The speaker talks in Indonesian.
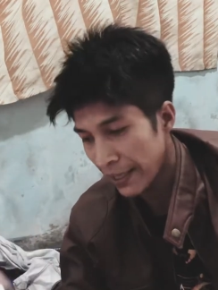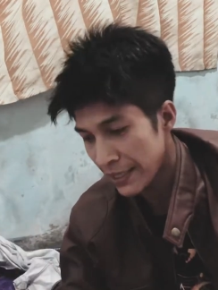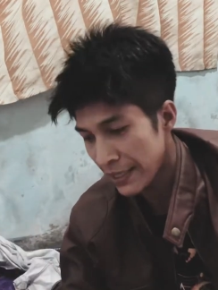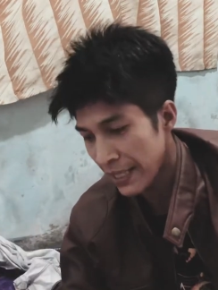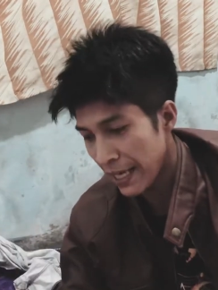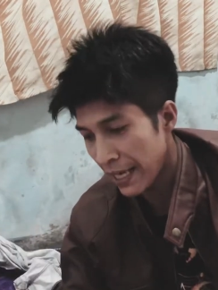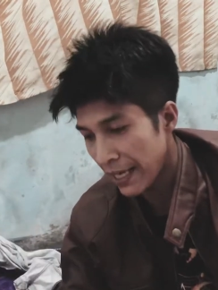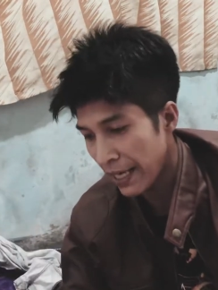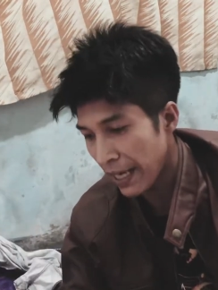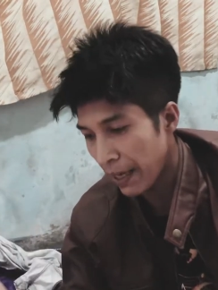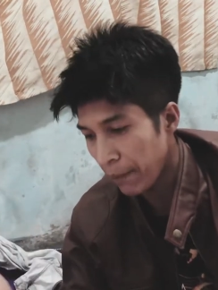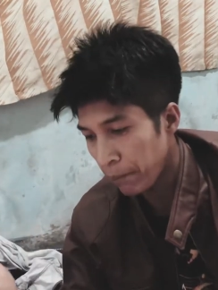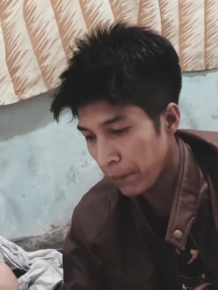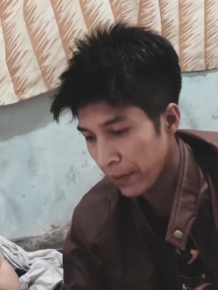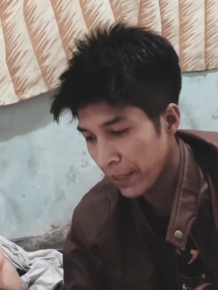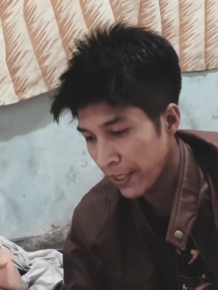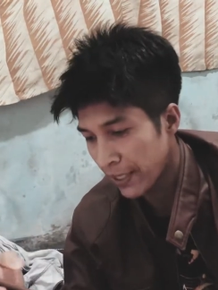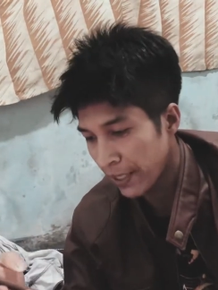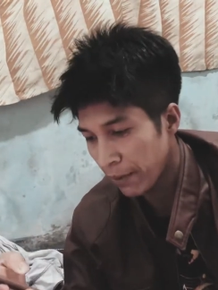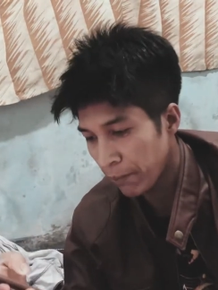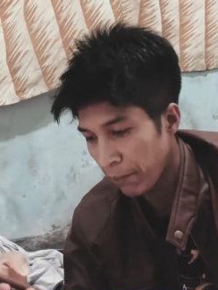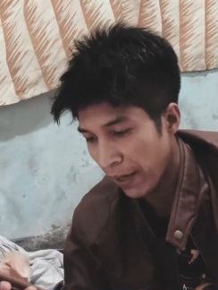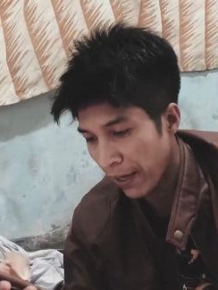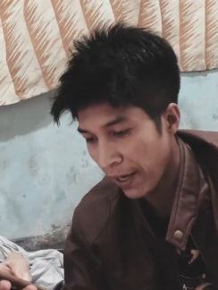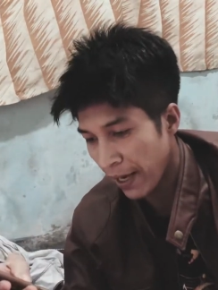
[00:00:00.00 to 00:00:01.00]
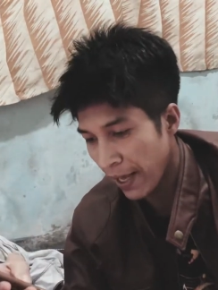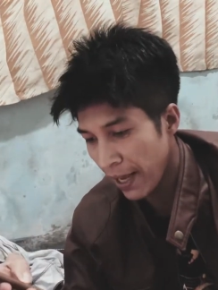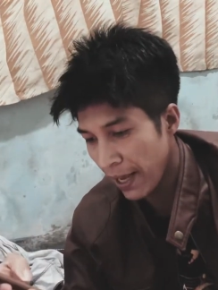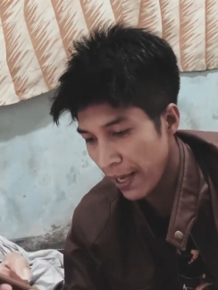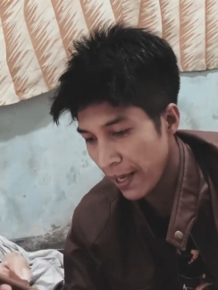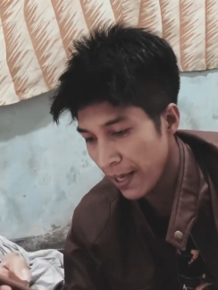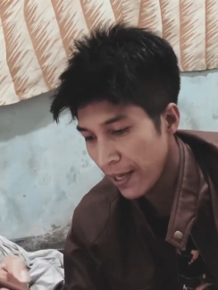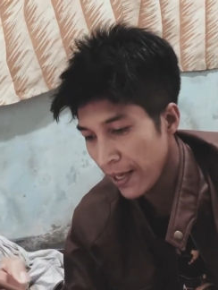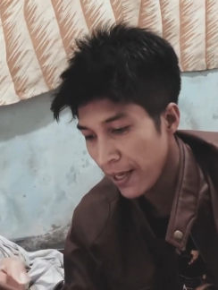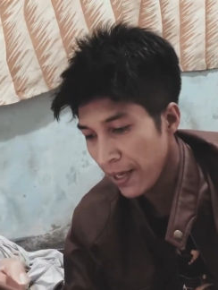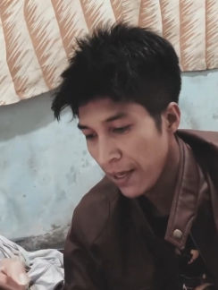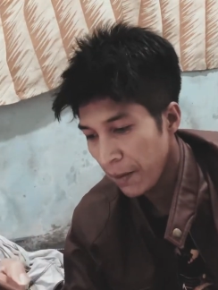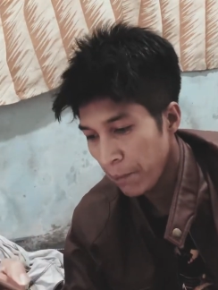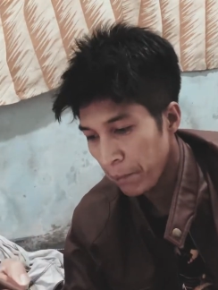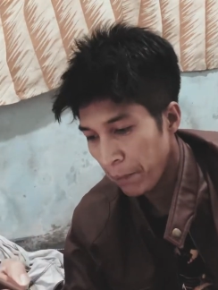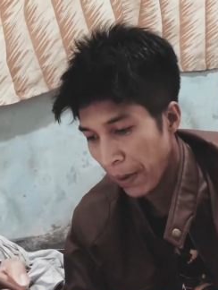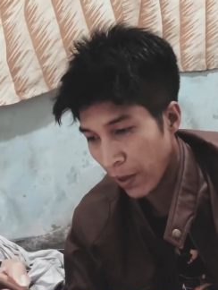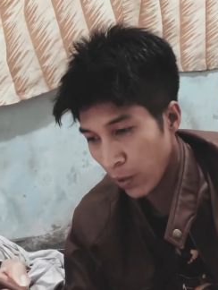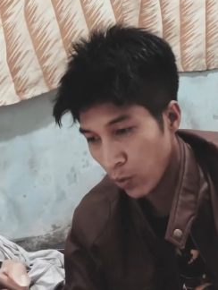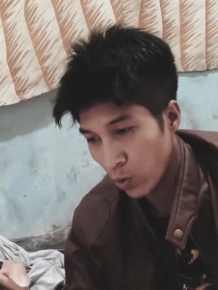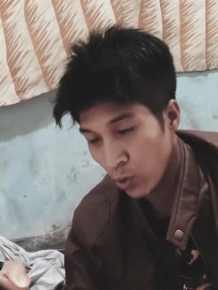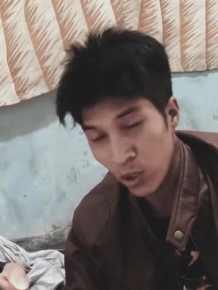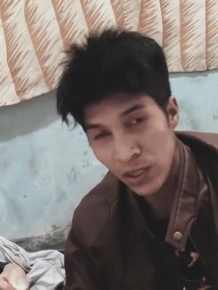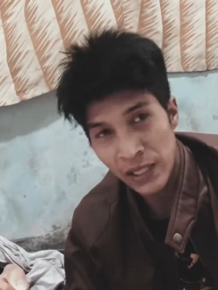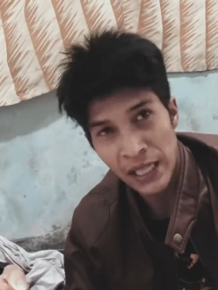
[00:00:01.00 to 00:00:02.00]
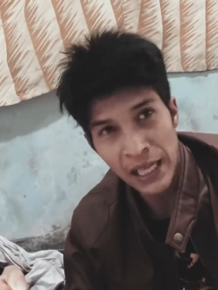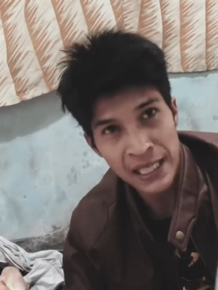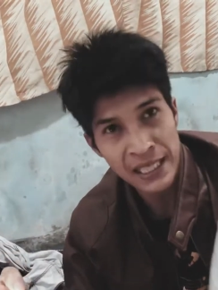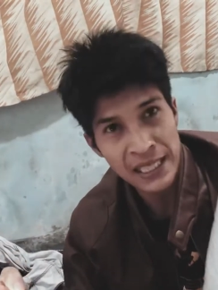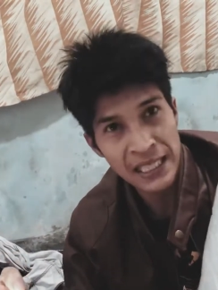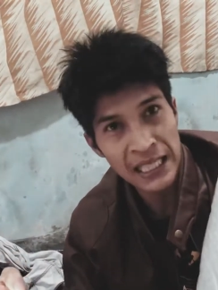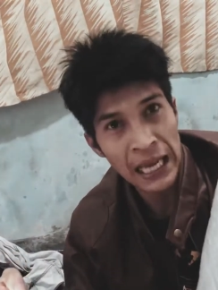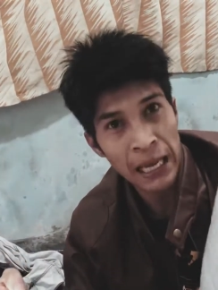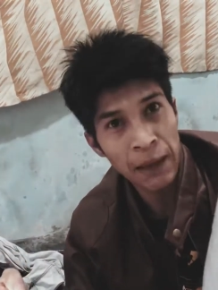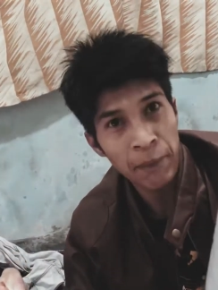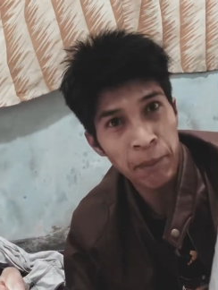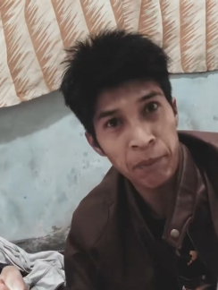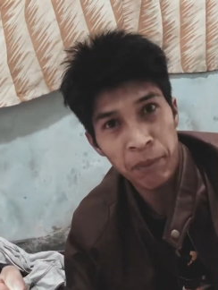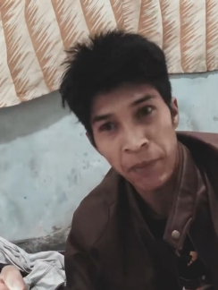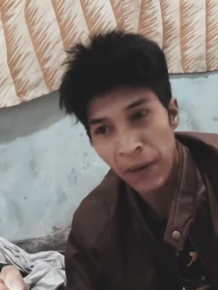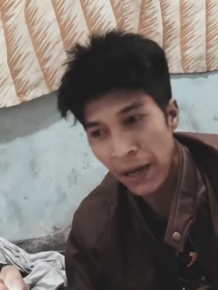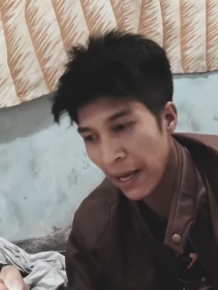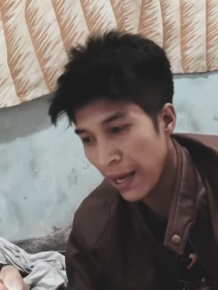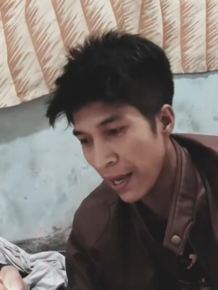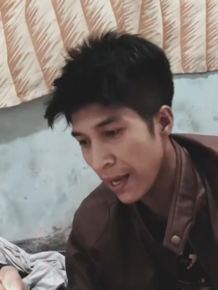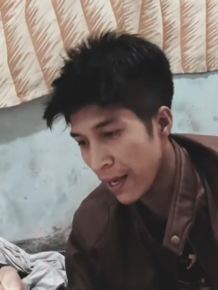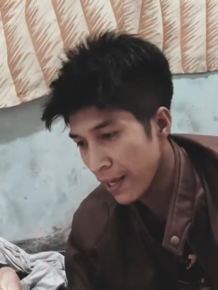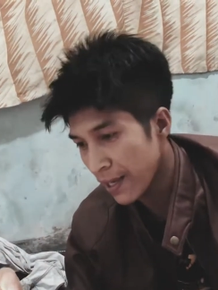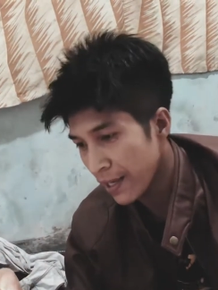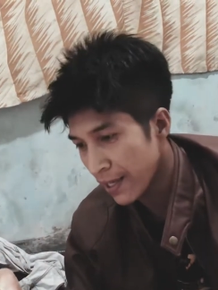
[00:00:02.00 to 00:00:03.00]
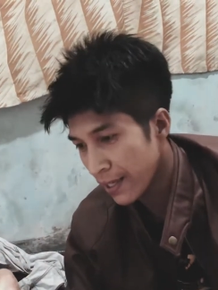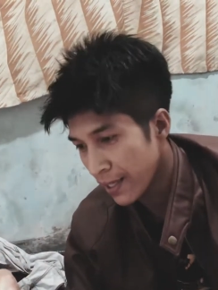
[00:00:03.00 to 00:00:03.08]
Saya beli di mana, jatuhnya siapa,